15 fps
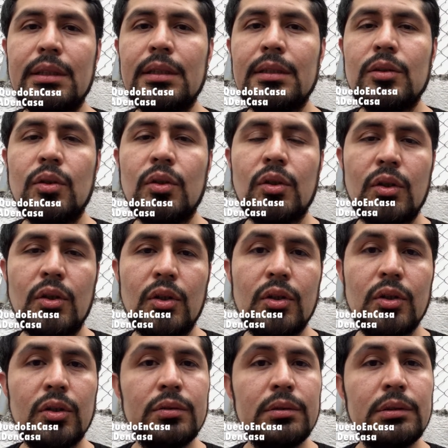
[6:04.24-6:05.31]
el color
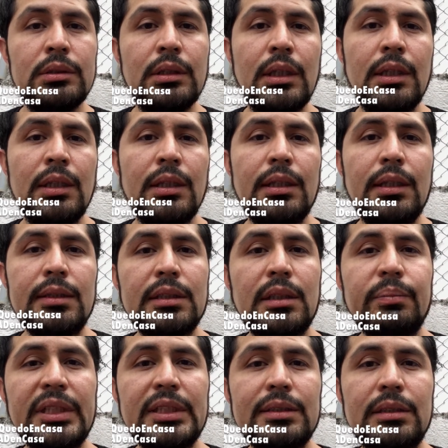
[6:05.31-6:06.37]
rojo, las que
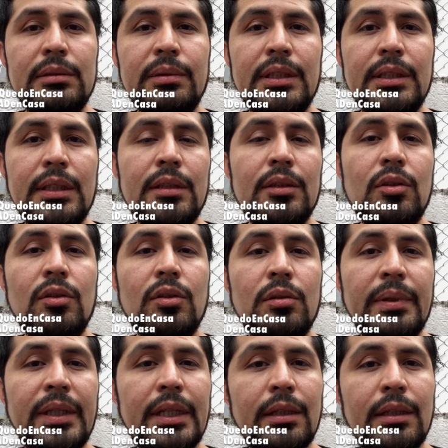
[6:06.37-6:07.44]
perciben el color
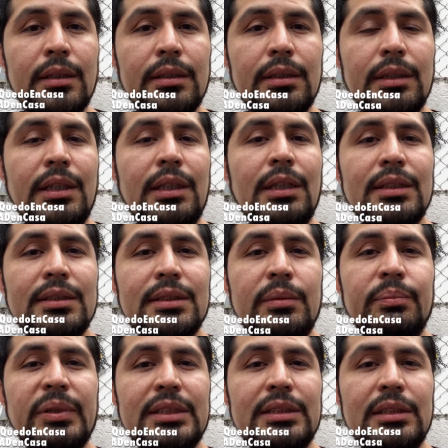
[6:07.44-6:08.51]
verde y las que
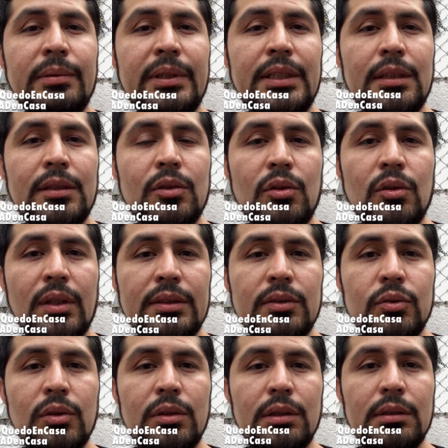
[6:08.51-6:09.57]
perciben el color
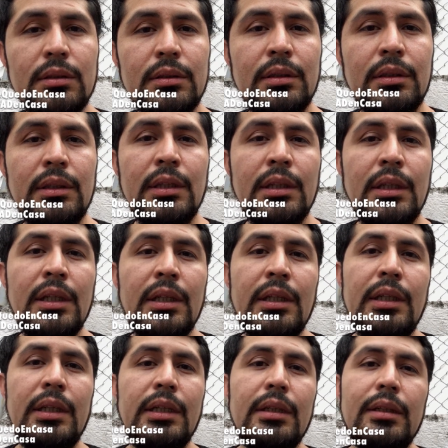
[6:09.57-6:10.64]
azul.
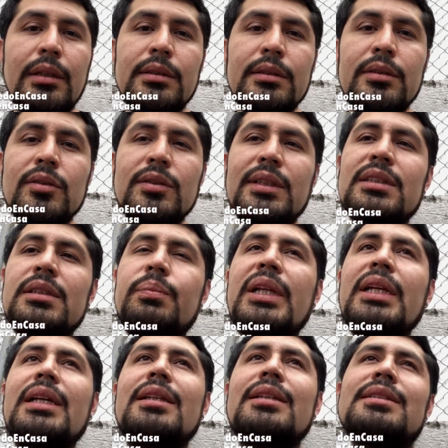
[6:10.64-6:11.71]
Esto se
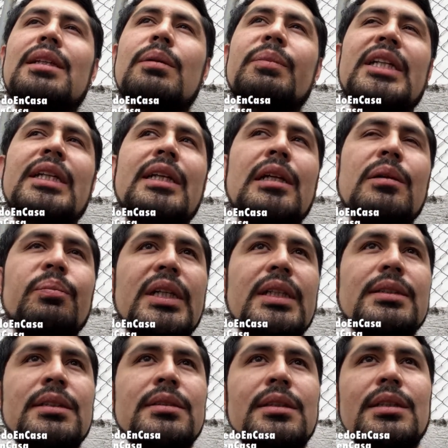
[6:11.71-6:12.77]
explica de esta manera para
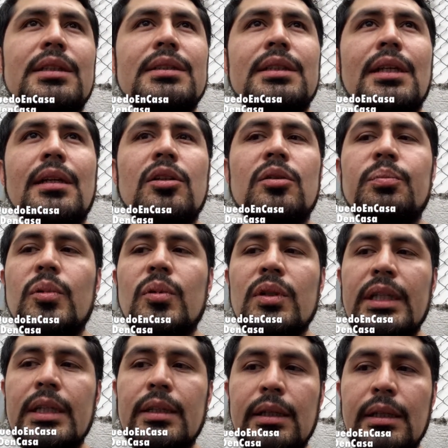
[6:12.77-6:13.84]
sintetizarlo
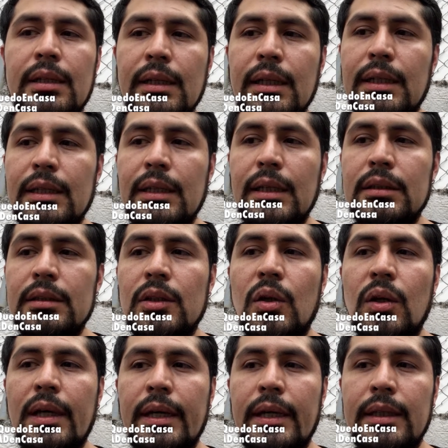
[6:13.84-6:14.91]
porque en realidad
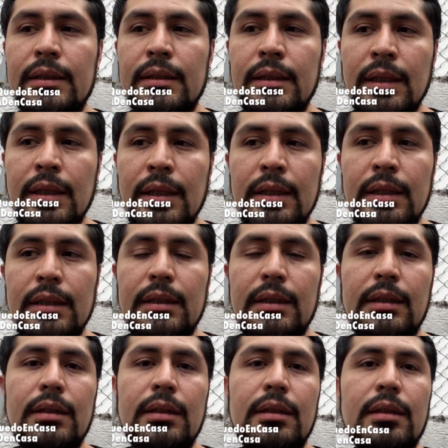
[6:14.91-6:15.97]
no hay
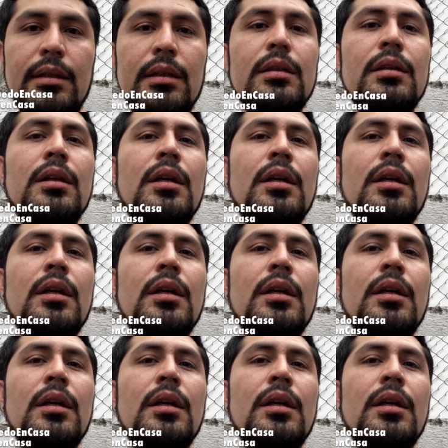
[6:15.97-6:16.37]
eh,